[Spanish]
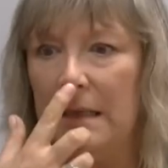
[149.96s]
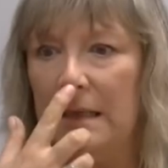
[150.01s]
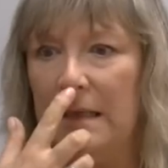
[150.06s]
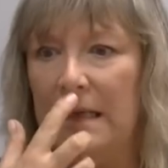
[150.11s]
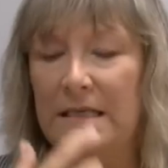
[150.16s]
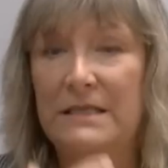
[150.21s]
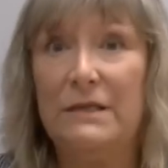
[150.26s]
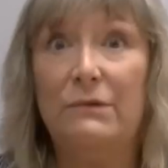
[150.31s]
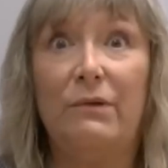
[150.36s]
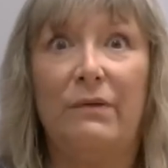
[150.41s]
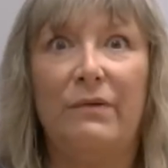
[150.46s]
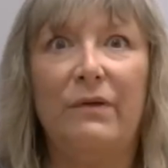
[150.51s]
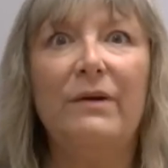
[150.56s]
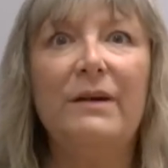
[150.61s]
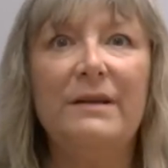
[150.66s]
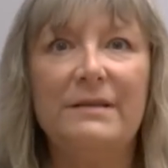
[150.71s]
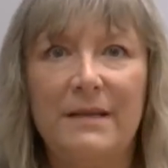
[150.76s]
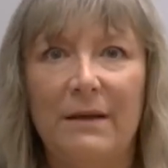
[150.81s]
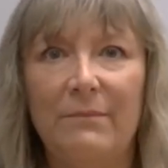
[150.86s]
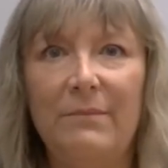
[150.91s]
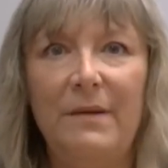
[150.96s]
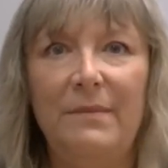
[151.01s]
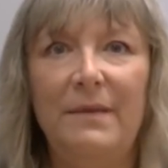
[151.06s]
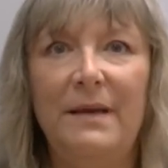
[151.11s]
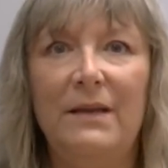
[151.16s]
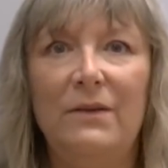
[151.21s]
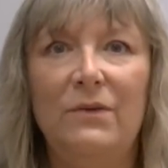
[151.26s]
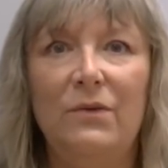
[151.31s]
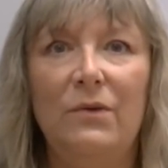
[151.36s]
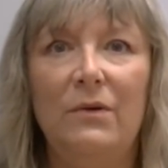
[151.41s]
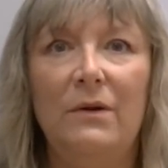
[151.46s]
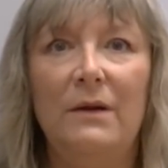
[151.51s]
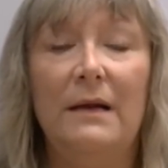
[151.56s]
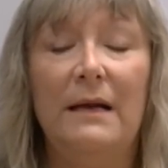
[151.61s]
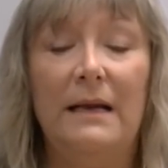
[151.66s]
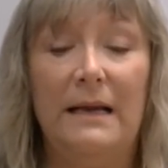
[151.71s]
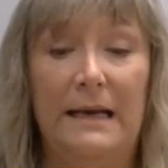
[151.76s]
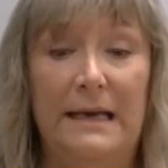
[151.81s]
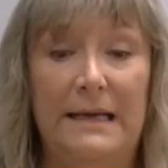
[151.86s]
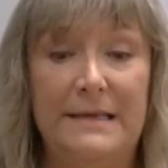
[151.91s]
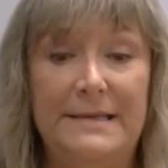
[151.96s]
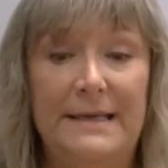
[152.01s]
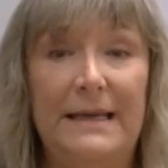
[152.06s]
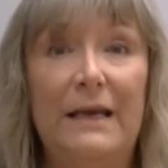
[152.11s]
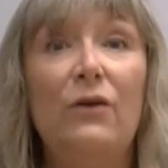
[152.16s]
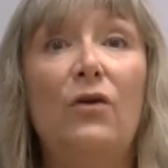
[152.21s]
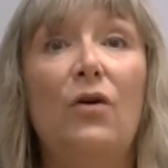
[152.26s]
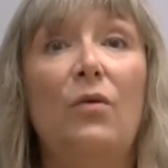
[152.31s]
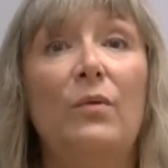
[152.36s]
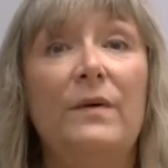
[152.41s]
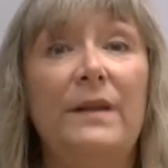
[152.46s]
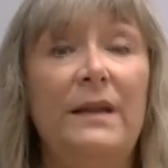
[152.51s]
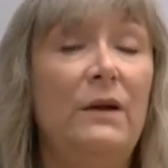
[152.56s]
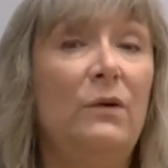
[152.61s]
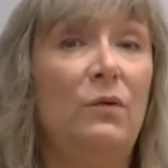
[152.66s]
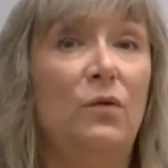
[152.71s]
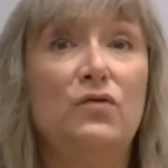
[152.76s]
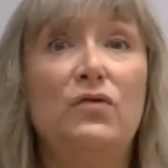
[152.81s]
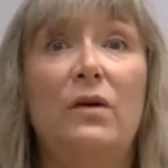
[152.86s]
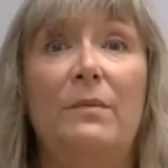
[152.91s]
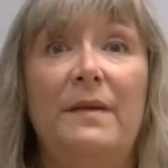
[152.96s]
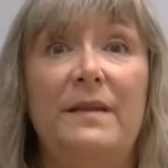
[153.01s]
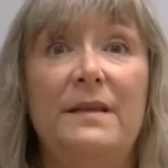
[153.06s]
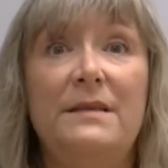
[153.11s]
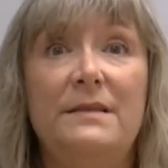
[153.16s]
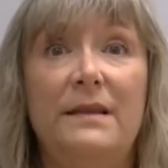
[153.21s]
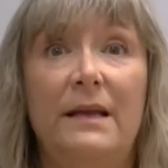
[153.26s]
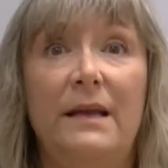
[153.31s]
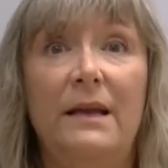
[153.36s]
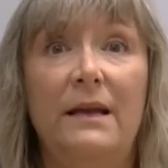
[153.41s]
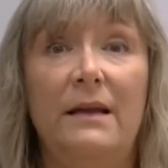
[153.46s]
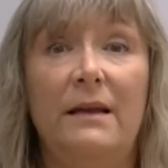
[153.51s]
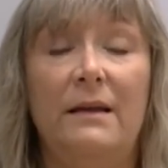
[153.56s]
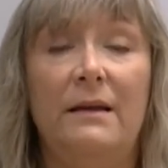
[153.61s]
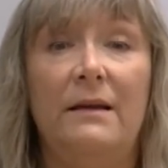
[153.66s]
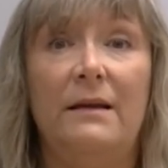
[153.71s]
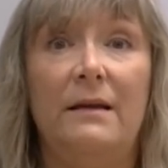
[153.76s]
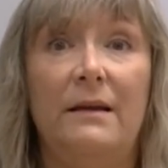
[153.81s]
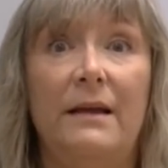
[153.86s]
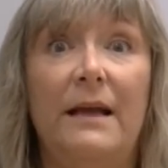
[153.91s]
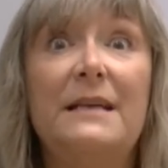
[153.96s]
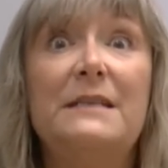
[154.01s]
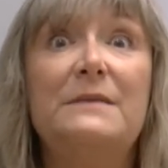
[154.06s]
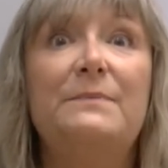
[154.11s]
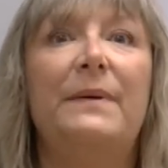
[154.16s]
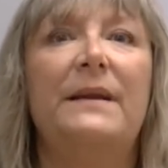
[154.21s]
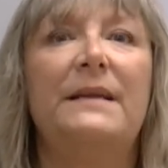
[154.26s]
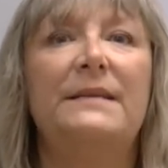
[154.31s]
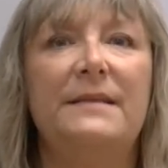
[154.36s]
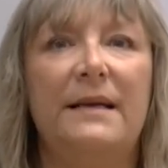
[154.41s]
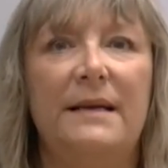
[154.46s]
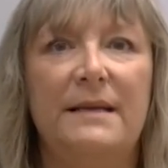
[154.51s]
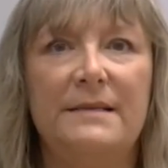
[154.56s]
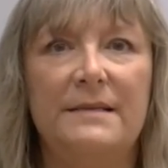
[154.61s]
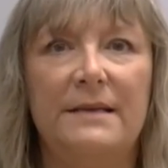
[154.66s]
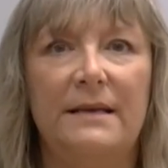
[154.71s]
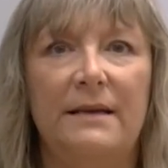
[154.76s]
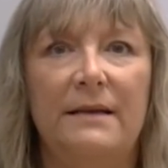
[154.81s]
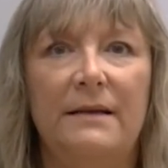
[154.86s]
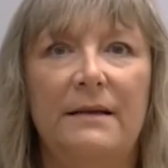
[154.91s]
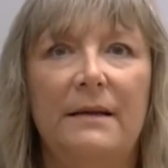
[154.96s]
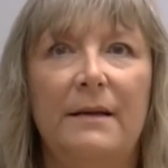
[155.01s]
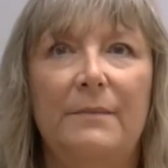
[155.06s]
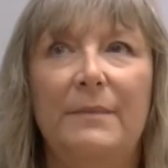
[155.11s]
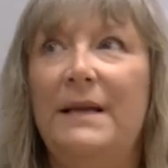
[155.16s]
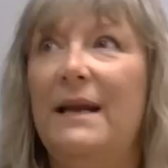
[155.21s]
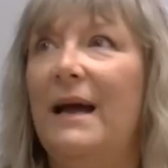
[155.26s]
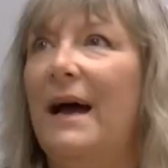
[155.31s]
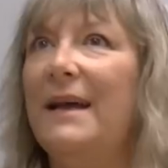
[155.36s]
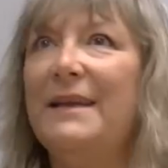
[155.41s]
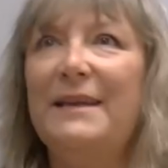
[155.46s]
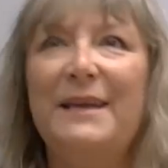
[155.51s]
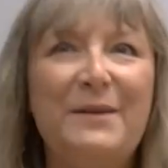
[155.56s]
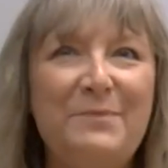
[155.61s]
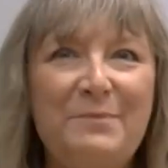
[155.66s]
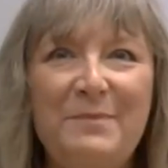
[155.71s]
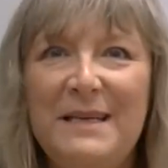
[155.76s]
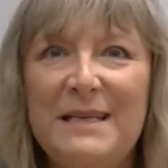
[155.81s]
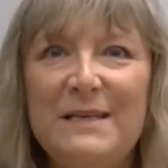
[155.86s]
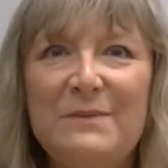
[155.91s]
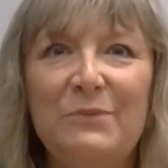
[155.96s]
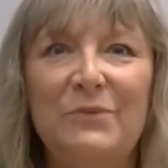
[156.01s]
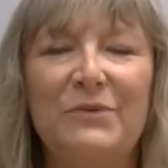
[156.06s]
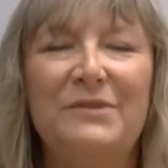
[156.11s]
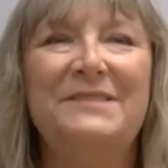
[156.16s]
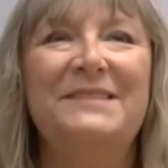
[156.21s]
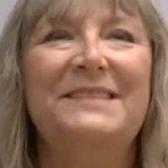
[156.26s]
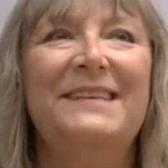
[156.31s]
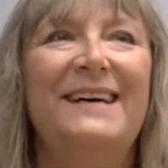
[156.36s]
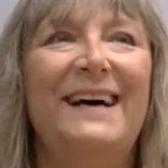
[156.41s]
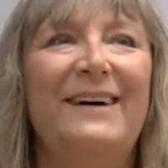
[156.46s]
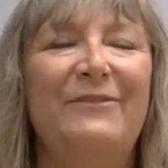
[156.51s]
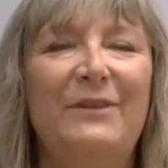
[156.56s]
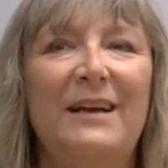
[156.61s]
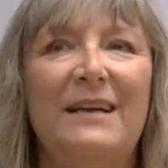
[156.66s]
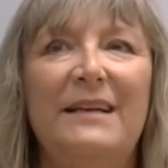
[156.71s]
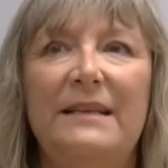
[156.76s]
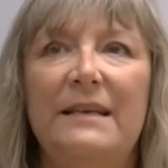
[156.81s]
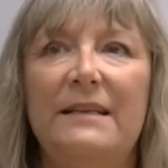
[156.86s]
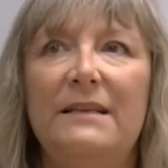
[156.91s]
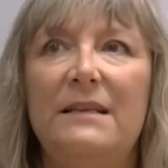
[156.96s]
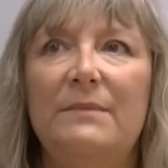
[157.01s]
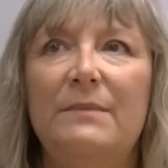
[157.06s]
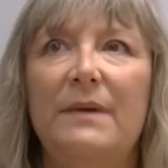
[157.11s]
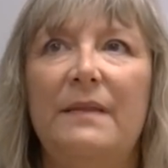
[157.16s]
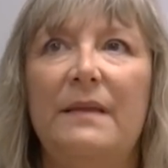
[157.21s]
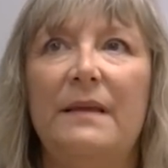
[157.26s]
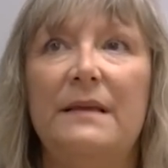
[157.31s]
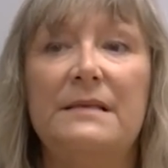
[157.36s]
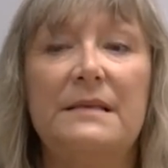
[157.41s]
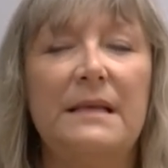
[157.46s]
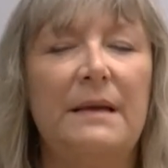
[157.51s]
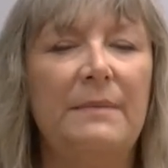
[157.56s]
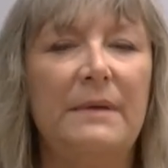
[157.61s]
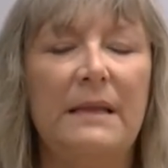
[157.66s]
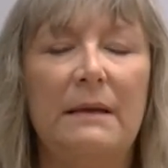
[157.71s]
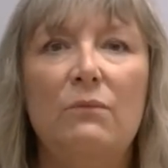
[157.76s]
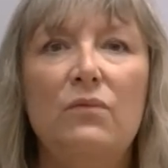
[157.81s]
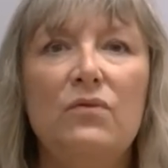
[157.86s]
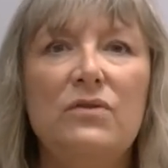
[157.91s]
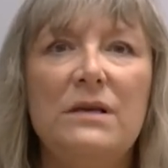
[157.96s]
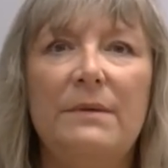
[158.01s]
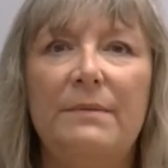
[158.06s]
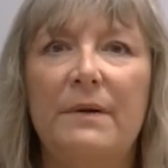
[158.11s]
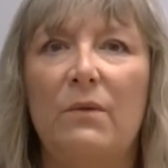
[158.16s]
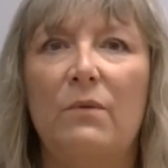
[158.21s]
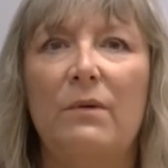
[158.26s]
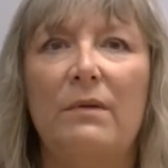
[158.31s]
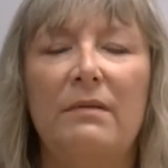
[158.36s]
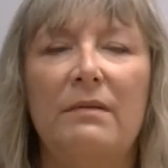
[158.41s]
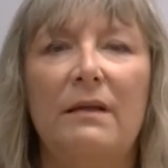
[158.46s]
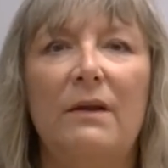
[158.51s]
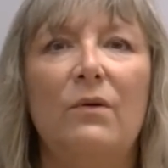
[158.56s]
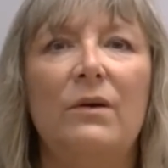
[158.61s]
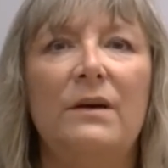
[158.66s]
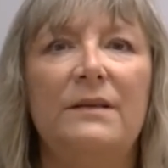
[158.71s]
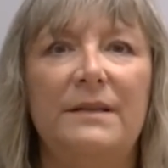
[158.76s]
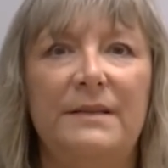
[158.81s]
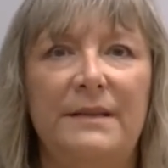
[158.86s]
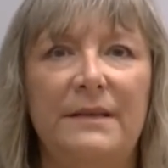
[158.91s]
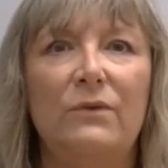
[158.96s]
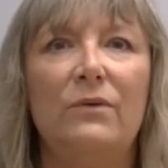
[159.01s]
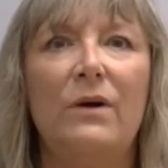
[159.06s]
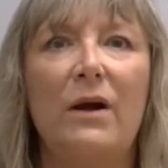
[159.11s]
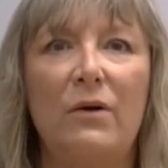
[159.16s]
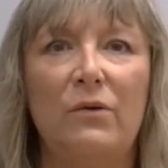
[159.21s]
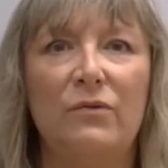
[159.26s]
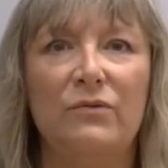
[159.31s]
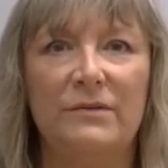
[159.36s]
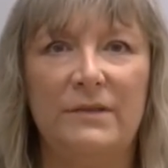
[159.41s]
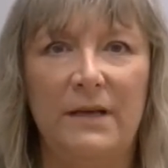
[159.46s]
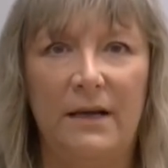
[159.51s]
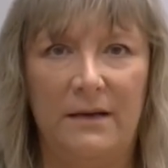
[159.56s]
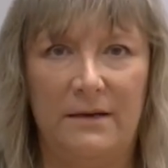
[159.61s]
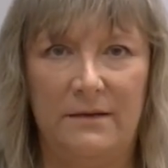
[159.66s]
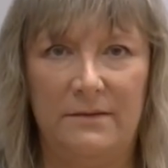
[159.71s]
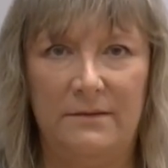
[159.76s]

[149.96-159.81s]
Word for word: la situación que están viviendo, les incomoda incluso a veces de eh, expresarse. Mira, ayer mismo una clienta me dice, es que me da mucha vergüenza lo que te tengo que contar.